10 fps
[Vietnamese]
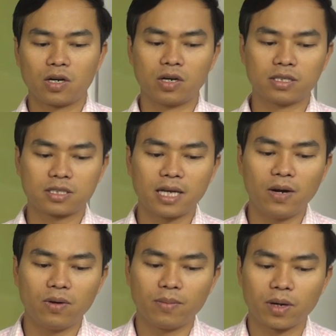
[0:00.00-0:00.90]
còn
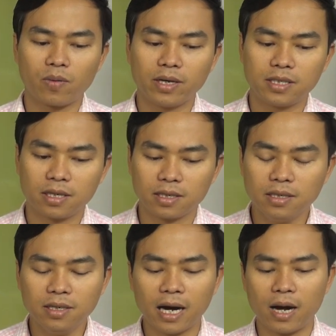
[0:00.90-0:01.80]
sale là một cái quá trình
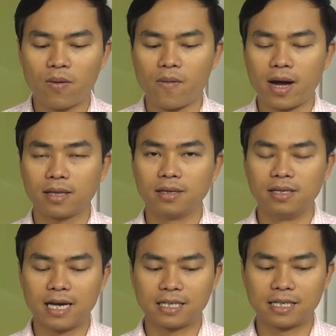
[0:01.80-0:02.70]
đưa hàng hóa từ
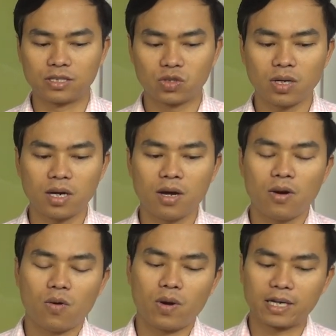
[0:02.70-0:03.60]
nhà sản xuất
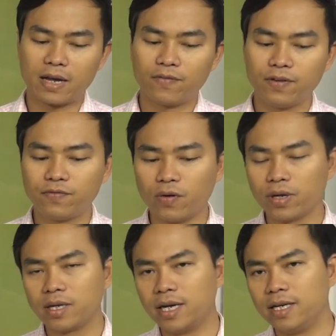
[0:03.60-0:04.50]
hoặc nhà phân
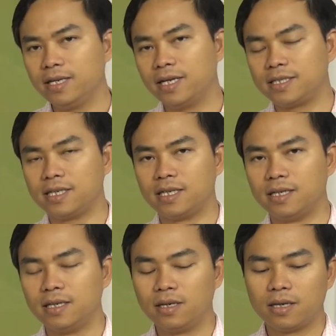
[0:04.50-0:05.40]
phối đến địa chỉ
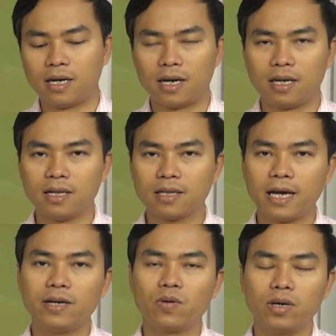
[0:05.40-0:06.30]
à, đến
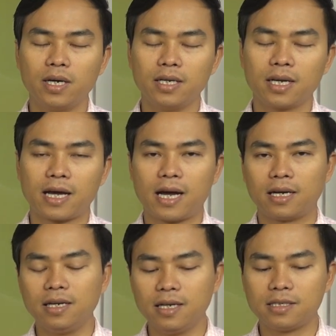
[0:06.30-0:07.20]
tay của người nhận
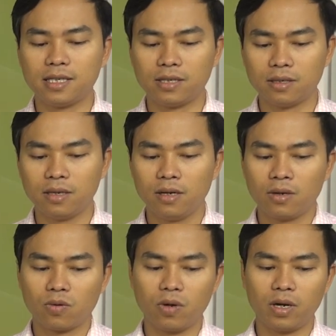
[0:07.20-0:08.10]
hàng đến địa chỉ
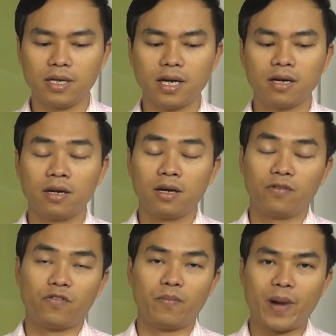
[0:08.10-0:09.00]
của người nhận
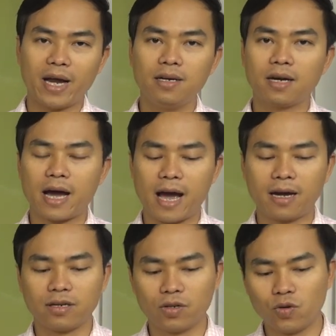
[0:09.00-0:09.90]
và bán được
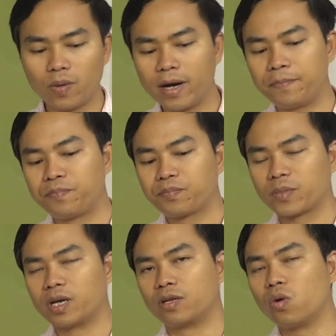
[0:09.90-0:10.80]
hàng đúng không ạ?
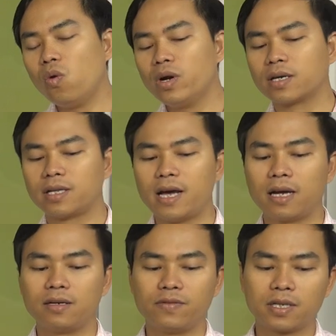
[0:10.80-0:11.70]
À, thu được
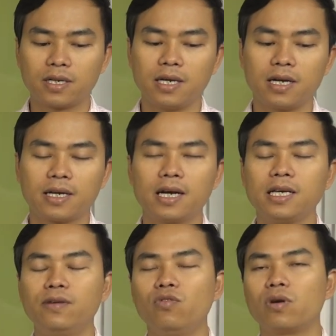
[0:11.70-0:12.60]
tiền và thực hiện các
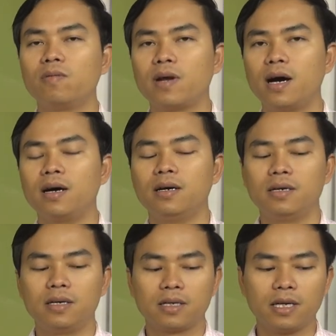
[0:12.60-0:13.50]
nghĩa vụ công nợ.
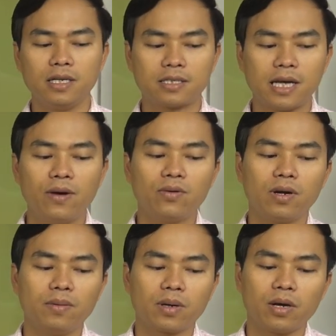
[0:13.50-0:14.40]
Thế thì sale nó
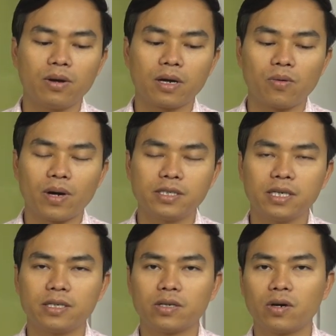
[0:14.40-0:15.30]
là một cái cái quá
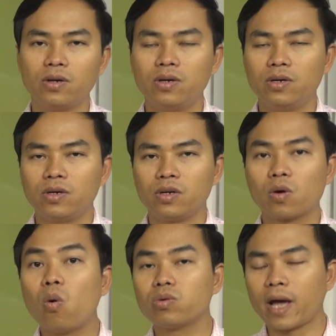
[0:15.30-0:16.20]
trình nó nó
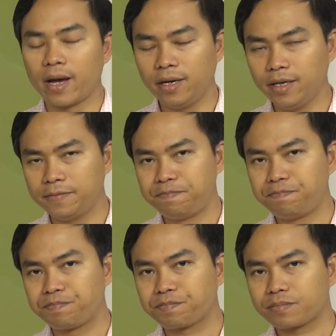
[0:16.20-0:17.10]
cụ thể hơn
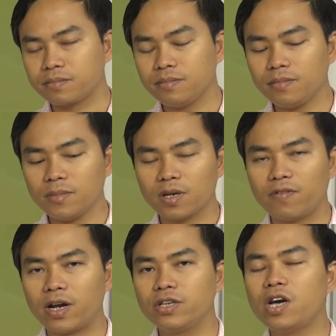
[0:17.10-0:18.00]

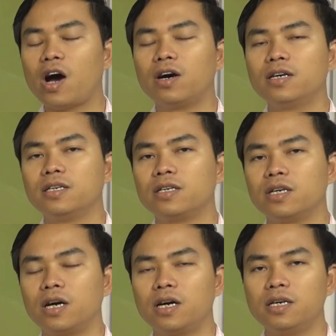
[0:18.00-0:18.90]
và nó nhỏ hơn,
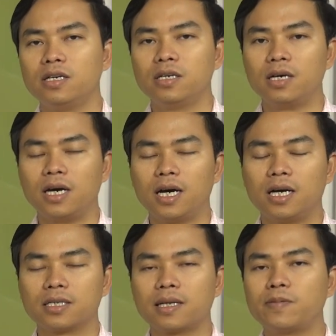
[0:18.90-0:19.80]
nó
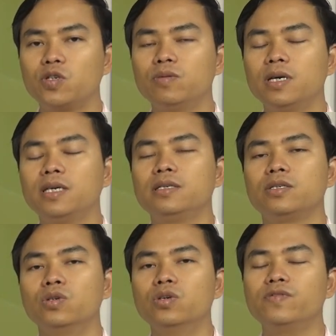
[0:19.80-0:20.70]
à, tập trung hơn
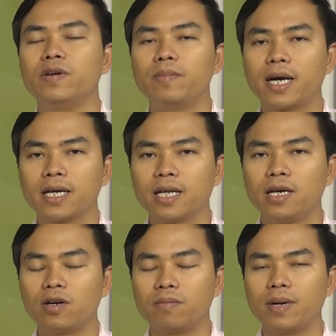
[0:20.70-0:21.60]
đối với
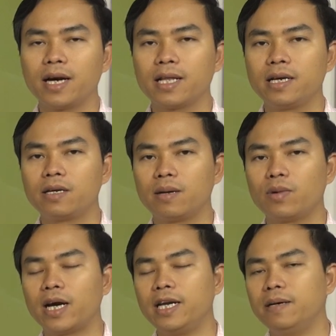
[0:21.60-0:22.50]
marketing còn marketing là
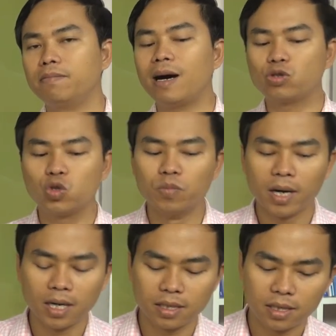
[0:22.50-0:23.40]
một khái niệm bao trùm
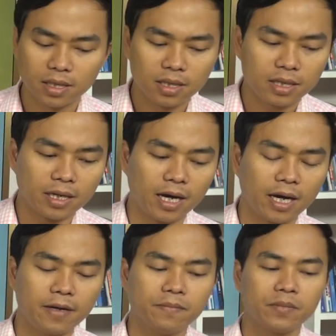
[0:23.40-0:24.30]
hơn.
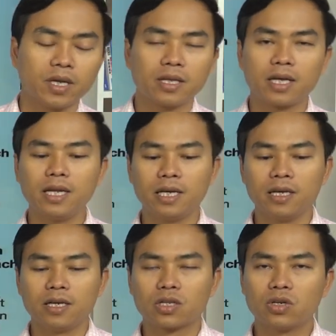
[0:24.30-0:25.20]
Đấy. Thế thì
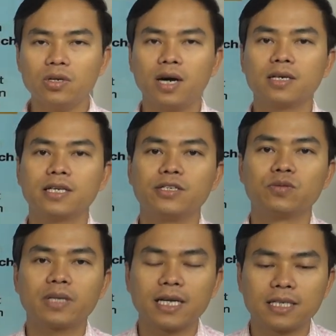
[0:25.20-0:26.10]
thường thì
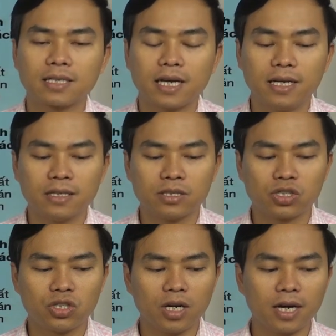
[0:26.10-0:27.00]
chúng ta sẽ thấy là
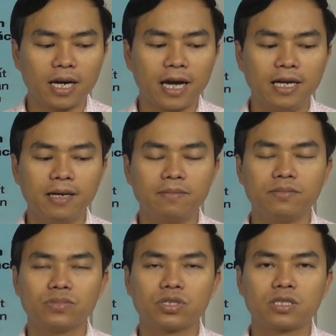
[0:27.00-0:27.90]
giữa khái niệm
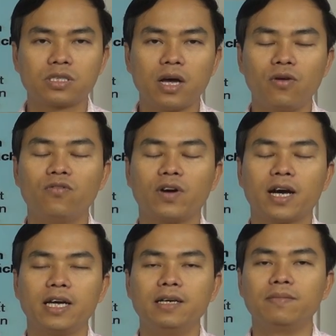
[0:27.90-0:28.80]
sale và
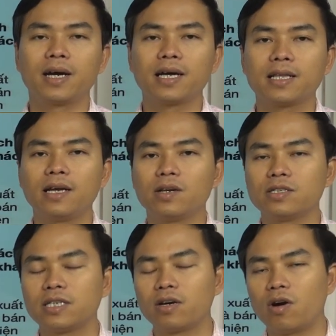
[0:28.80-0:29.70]
khái niệm marketing nó
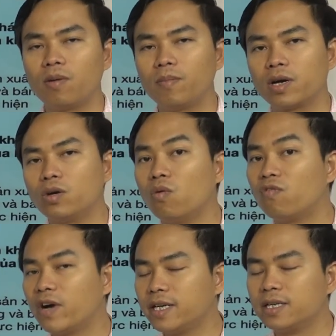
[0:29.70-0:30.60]
sẽ có một cái độ
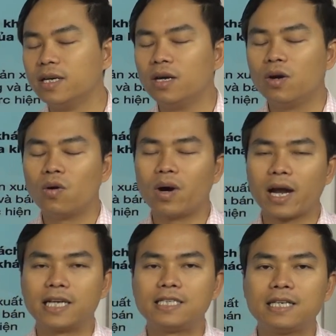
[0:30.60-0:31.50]
vênh hoặc
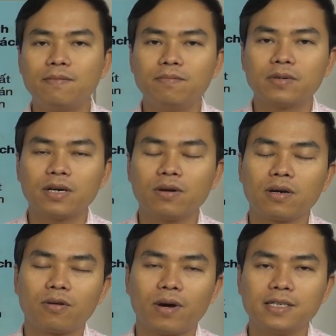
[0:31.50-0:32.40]
là trong cái
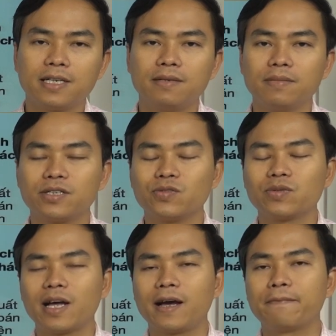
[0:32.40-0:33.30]
quá trình mà
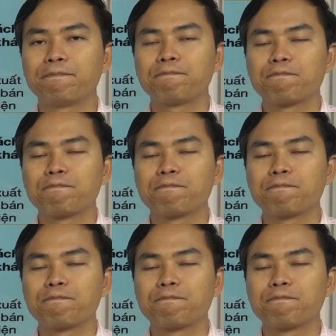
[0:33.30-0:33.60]
chúng ta